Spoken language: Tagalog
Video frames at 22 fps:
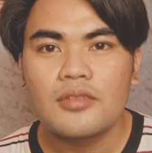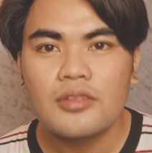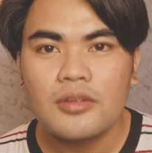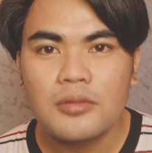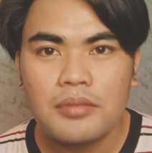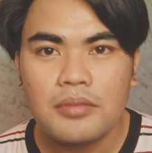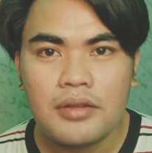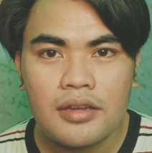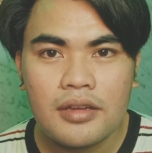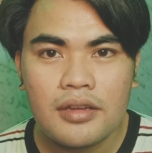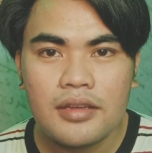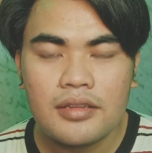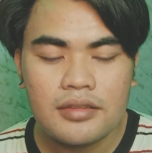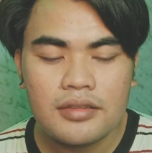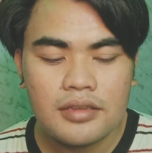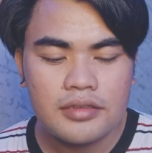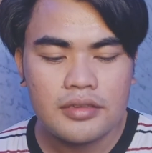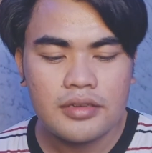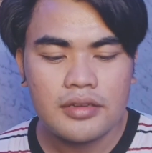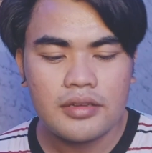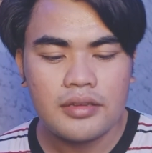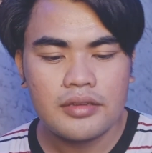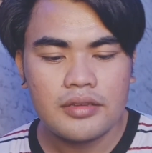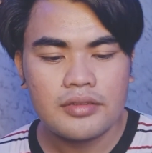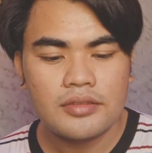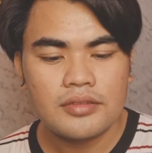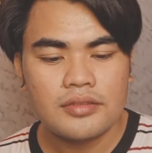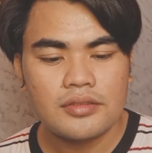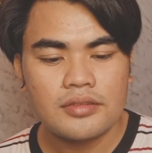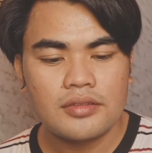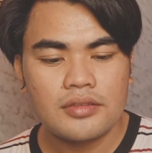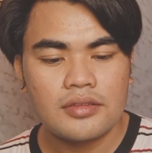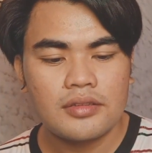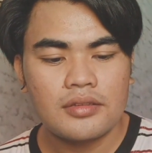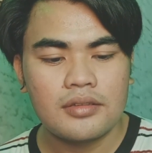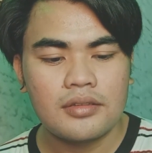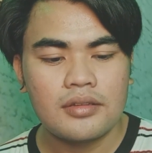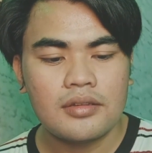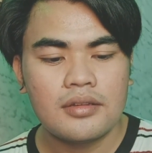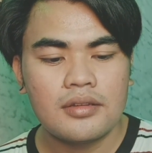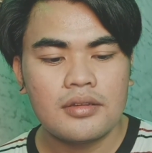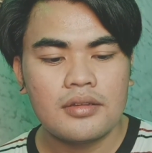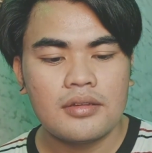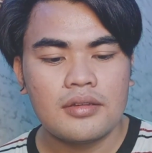sobrang ganda niya guys
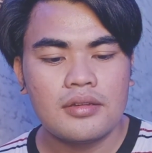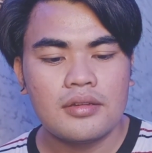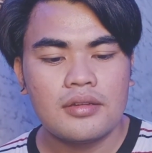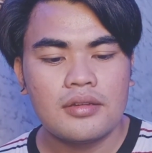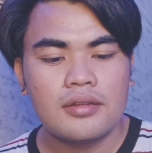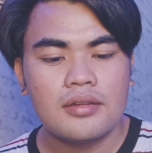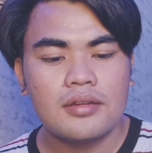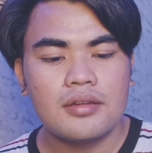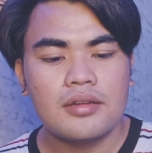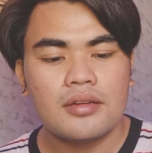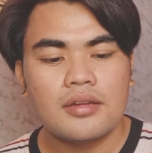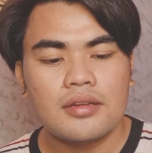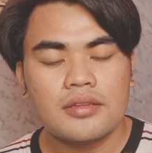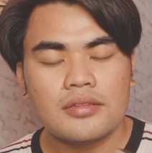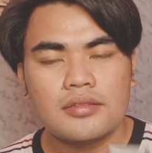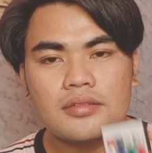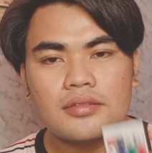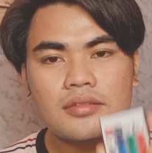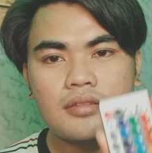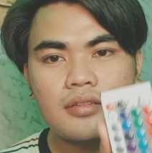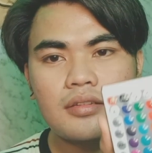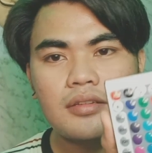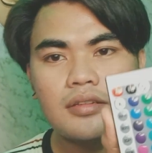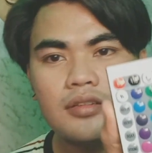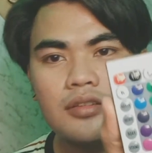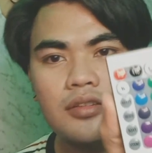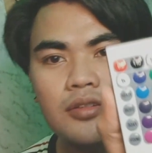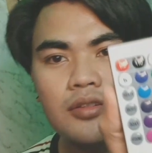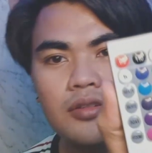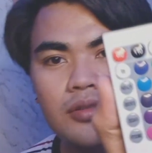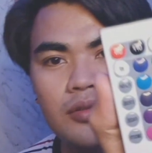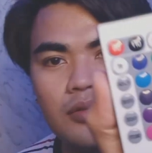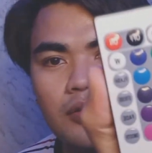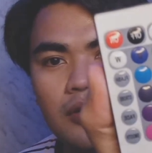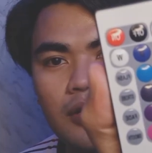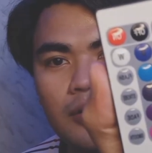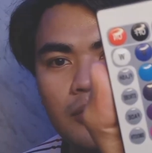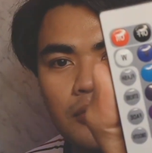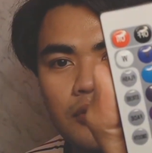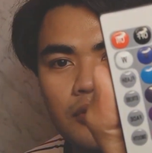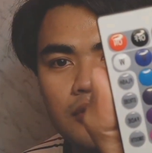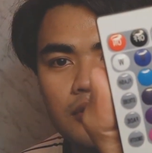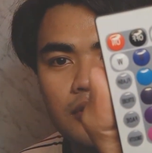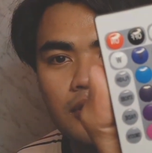at ito yung
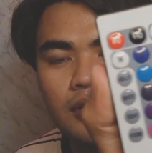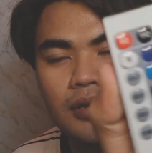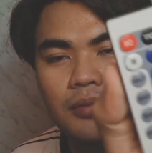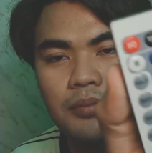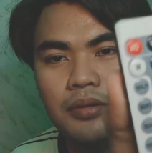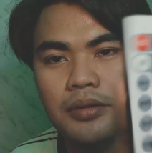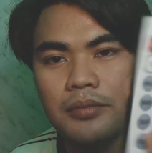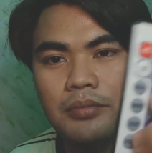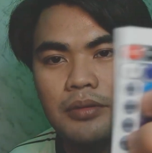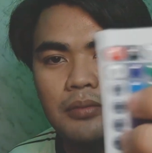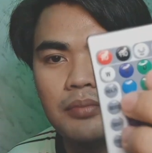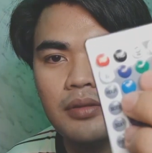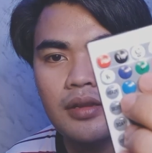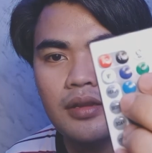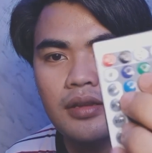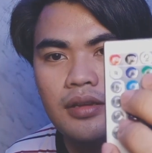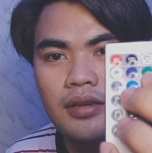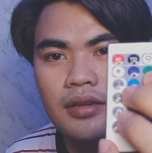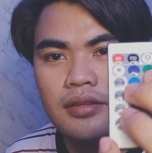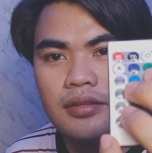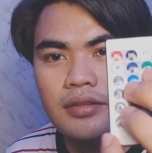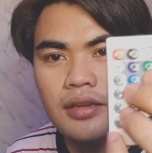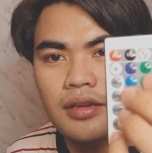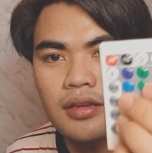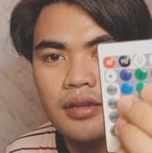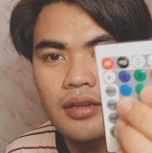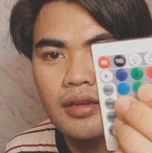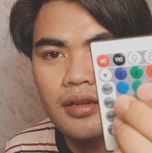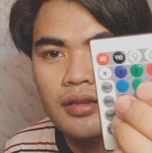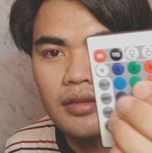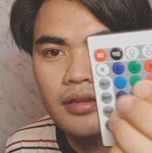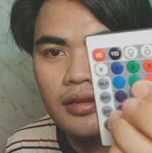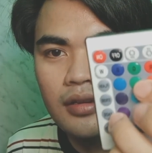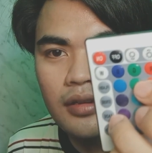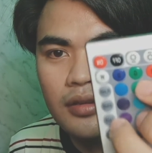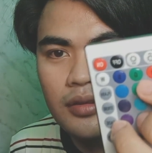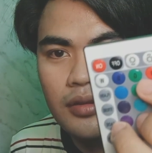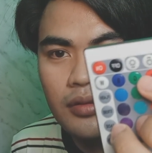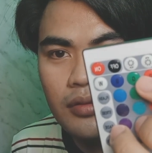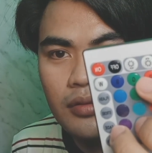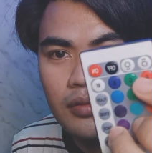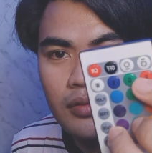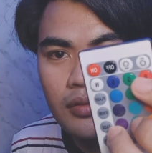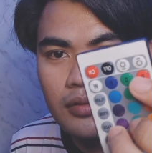remote niya pagpipilian try natin
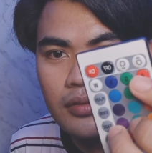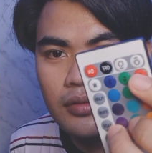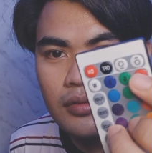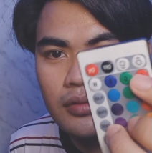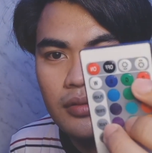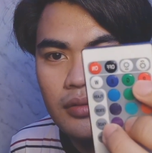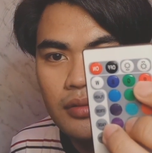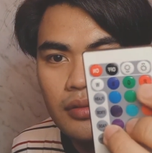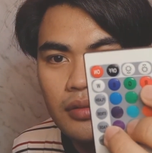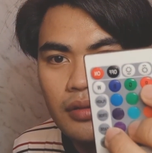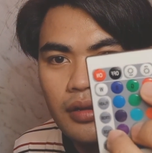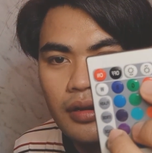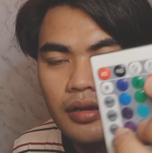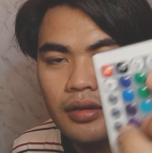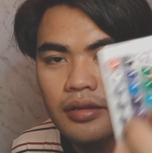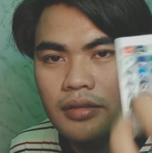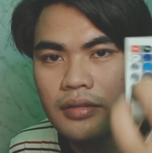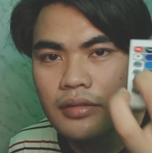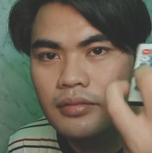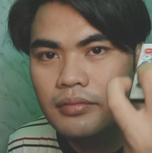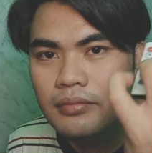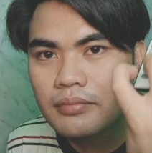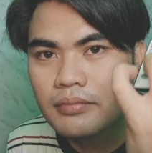itong red